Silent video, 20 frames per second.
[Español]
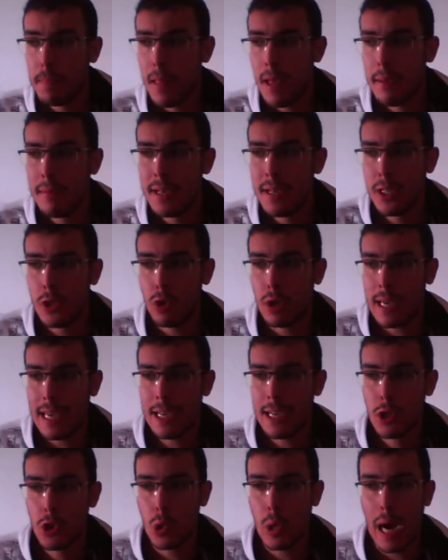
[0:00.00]
he visto que
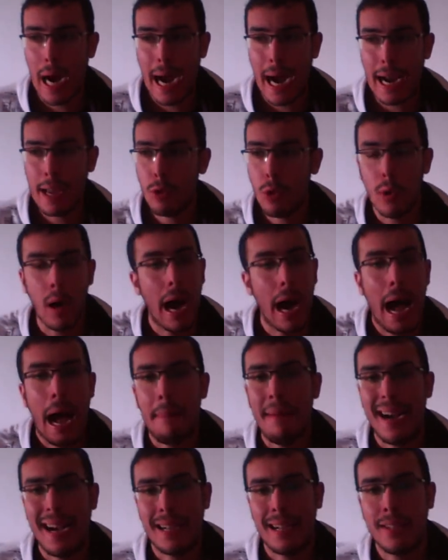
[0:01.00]
esto ha ido a
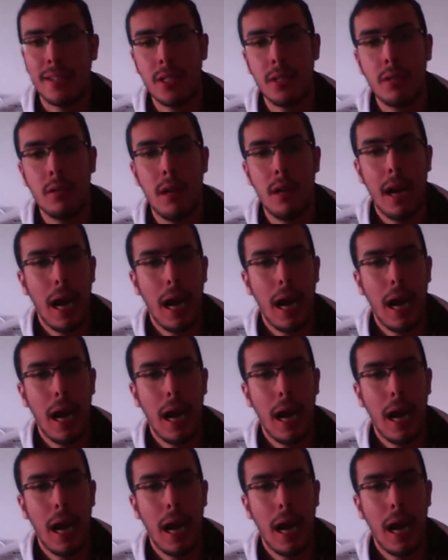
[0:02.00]
más,